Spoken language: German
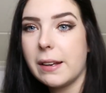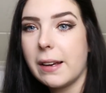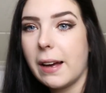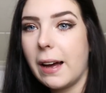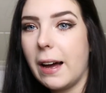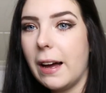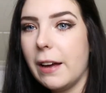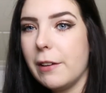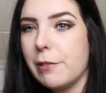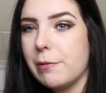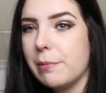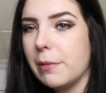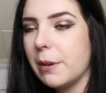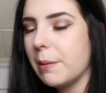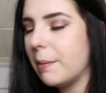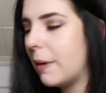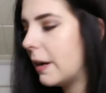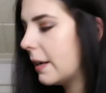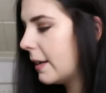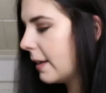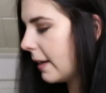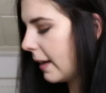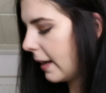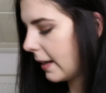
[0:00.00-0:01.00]
Ich greife mir
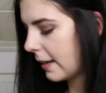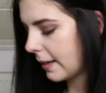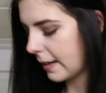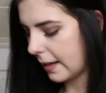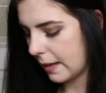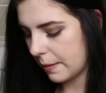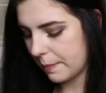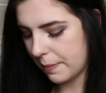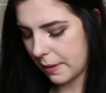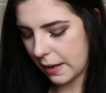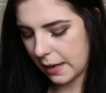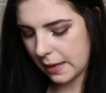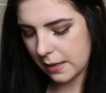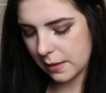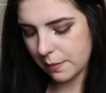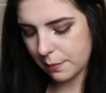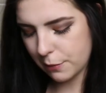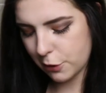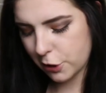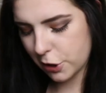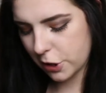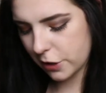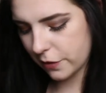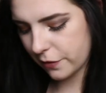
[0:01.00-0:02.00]
mal direkt ein paar
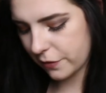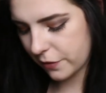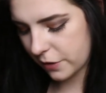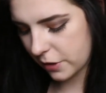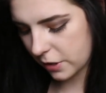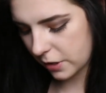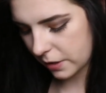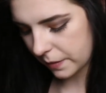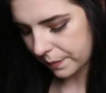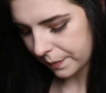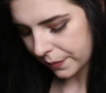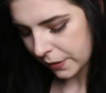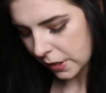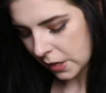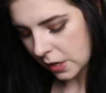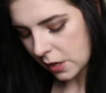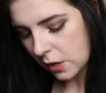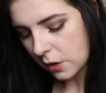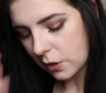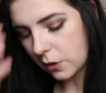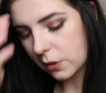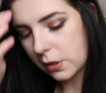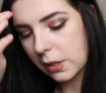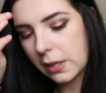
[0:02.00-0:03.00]
Lippenstifte
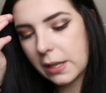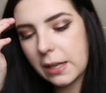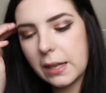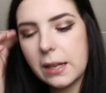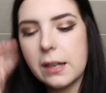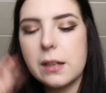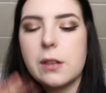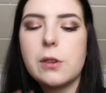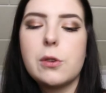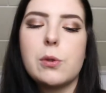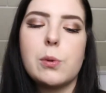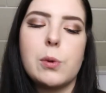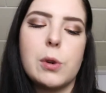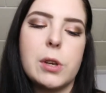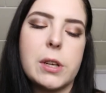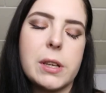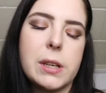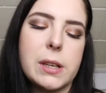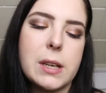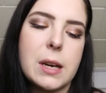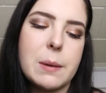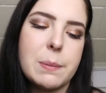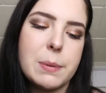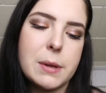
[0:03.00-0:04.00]
und gehe
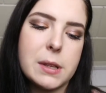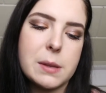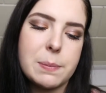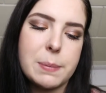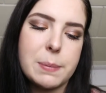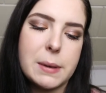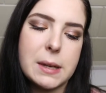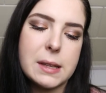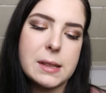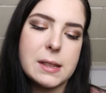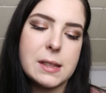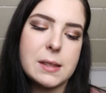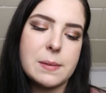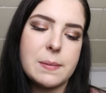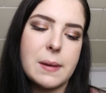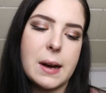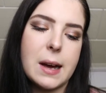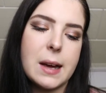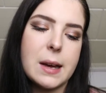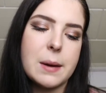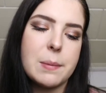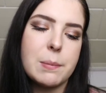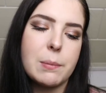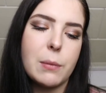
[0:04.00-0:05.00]
durch. Ich habe jetzt
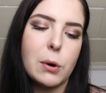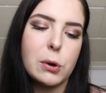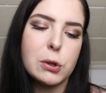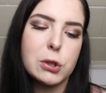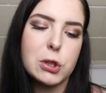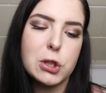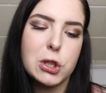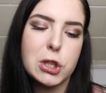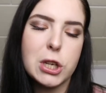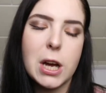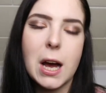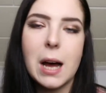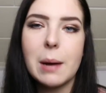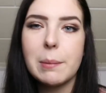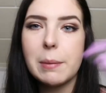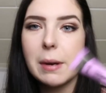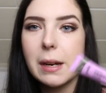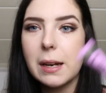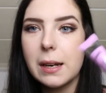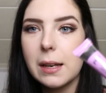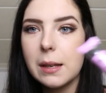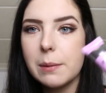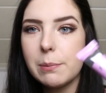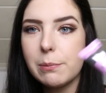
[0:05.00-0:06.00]
P2 Most
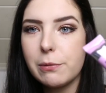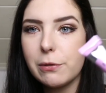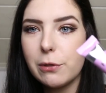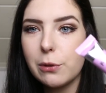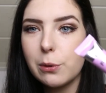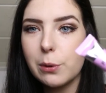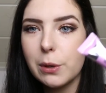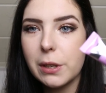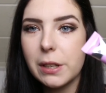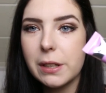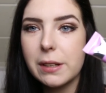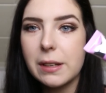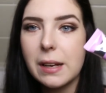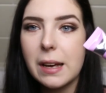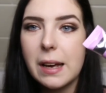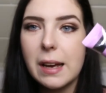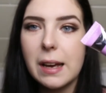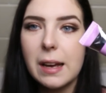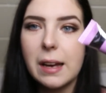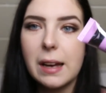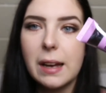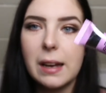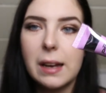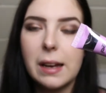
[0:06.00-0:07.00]
Charming Lip Fluid.
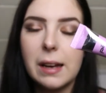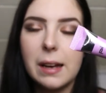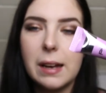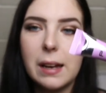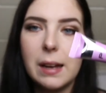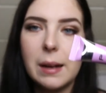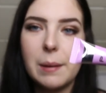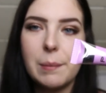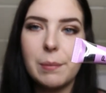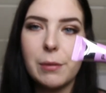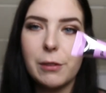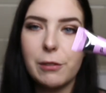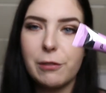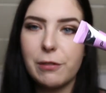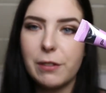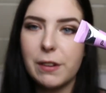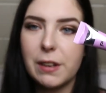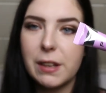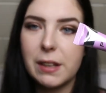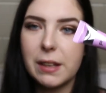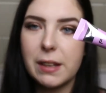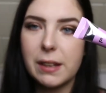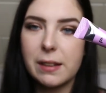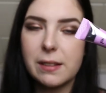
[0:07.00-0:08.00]
Ähm,
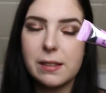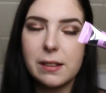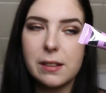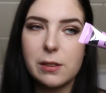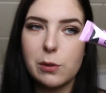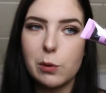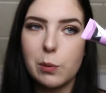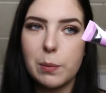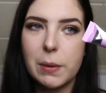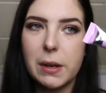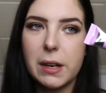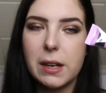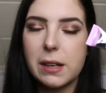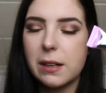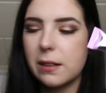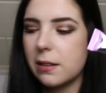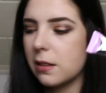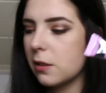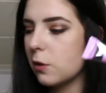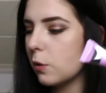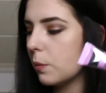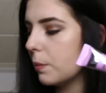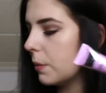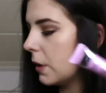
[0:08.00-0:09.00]
Finde ich jetzt nicht so mega,
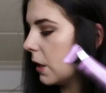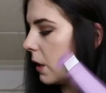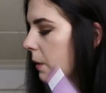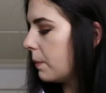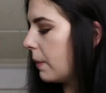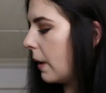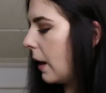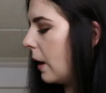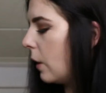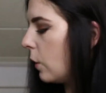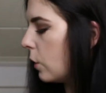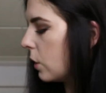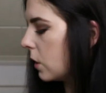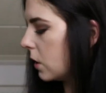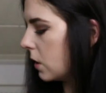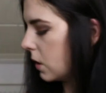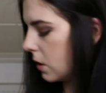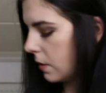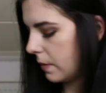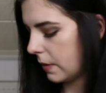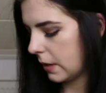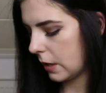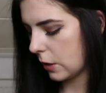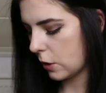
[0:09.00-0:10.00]
dass ich es unbedingt brauche,
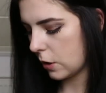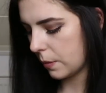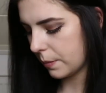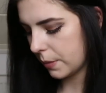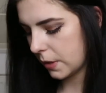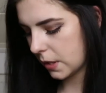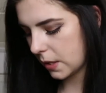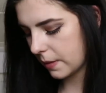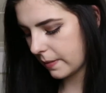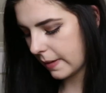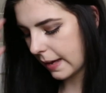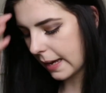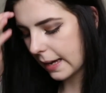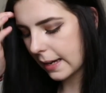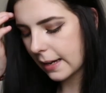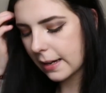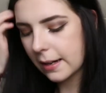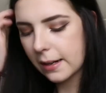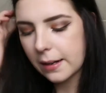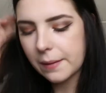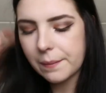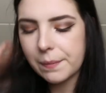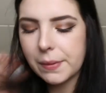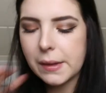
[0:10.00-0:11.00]
deswegen kommt es
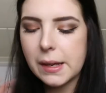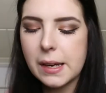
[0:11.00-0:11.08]
weg.